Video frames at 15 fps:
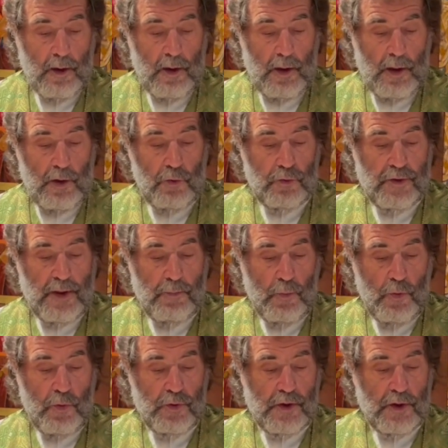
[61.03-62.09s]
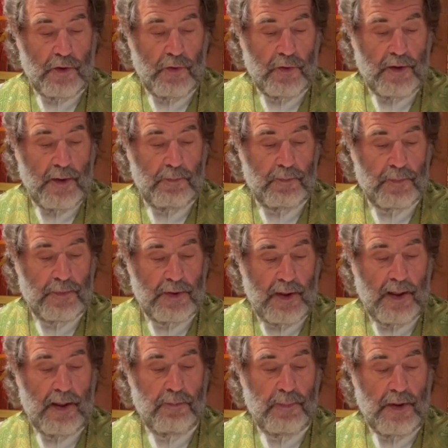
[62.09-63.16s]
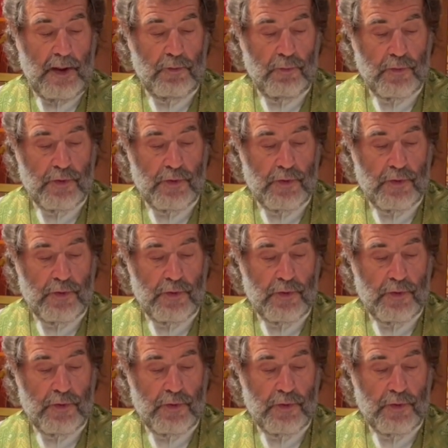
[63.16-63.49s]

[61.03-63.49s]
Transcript: Et le démon, qui connaît très bien tout